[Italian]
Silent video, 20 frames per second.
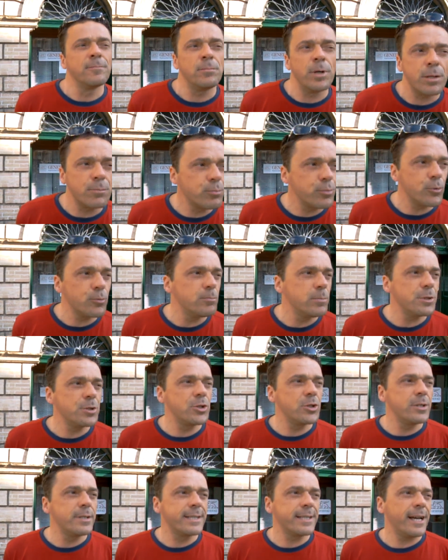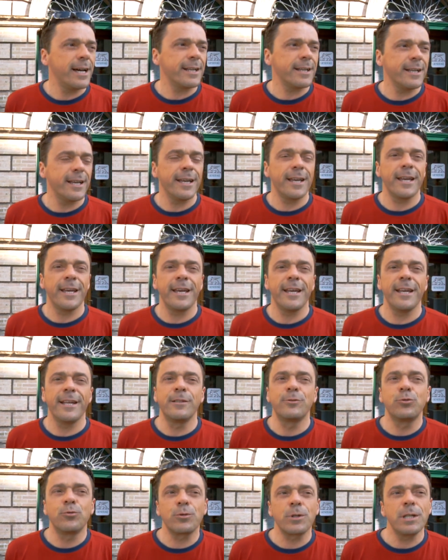per, pubblicizzare
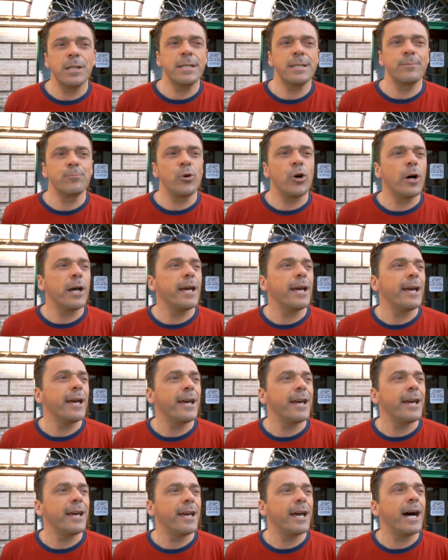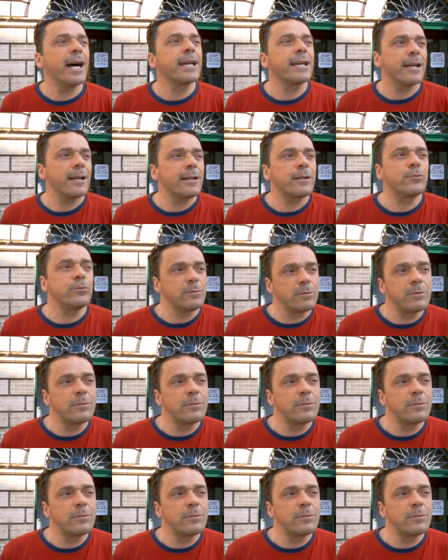il turismo e anche la,